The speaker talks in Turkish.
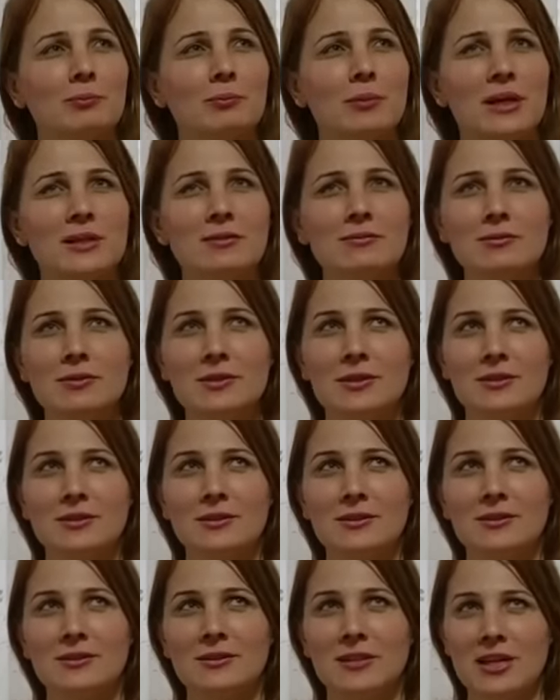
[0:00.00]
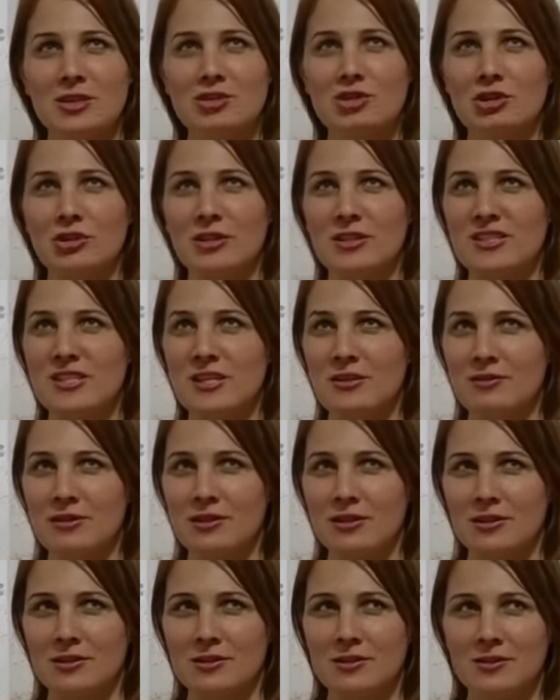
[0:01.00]
Ben e, gerçekten
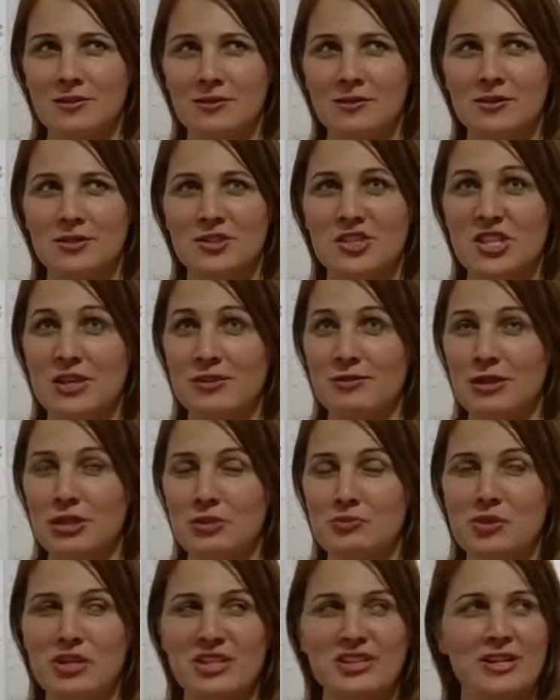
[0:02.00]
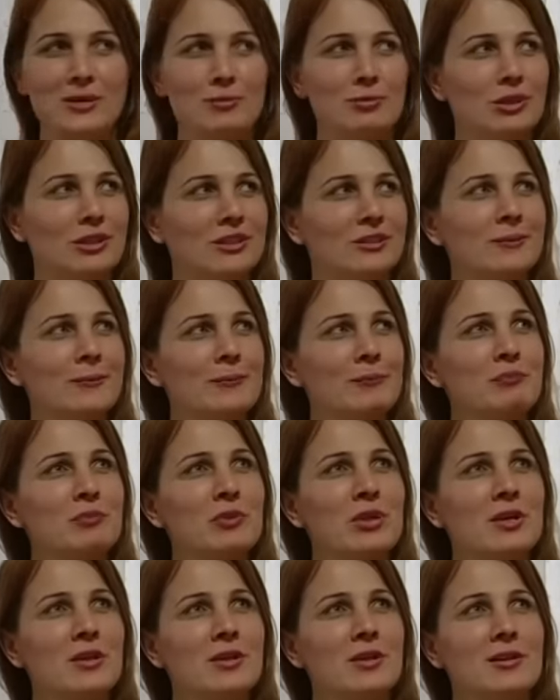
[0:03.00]
severek, e, sevdiğim adamla,
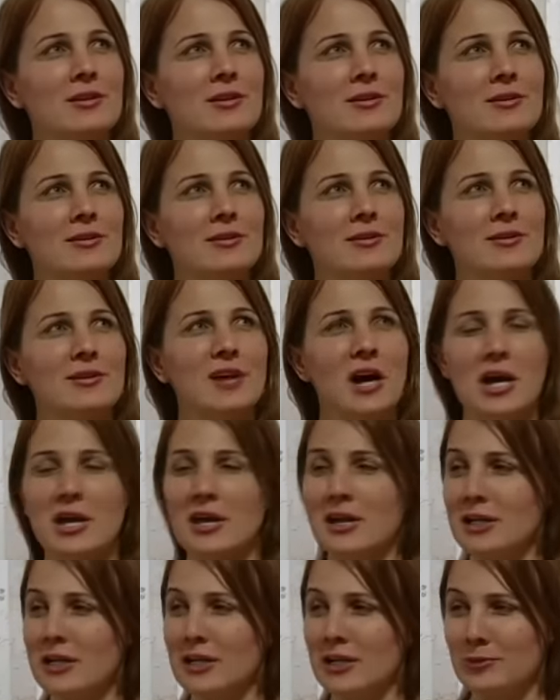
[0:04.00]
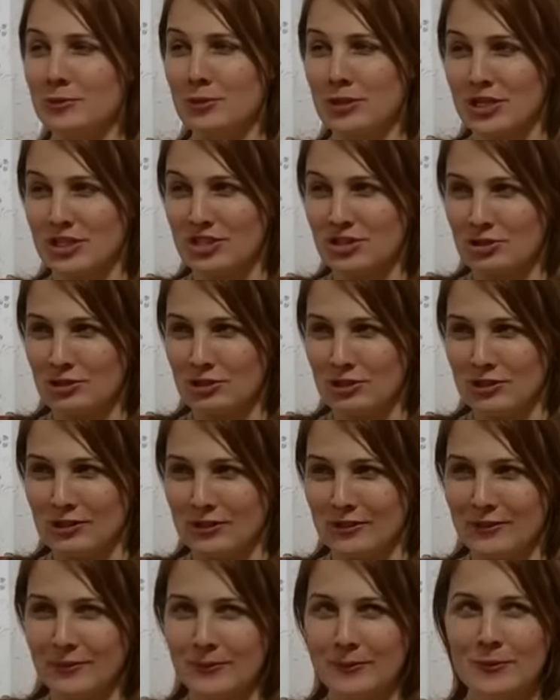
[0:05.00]
e, hayallerimin
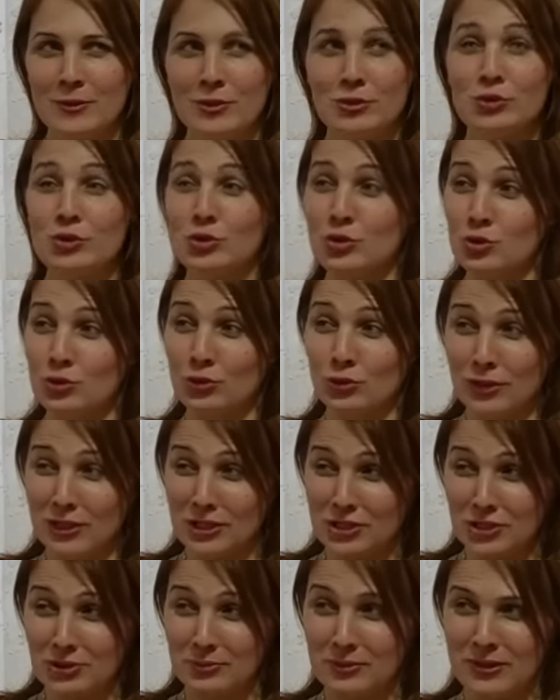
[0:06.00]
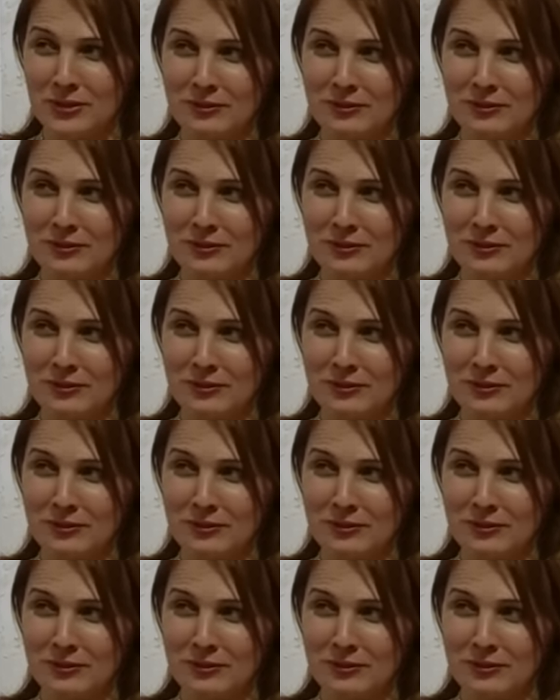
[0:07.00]
aşkıyla, çocukluk aşkına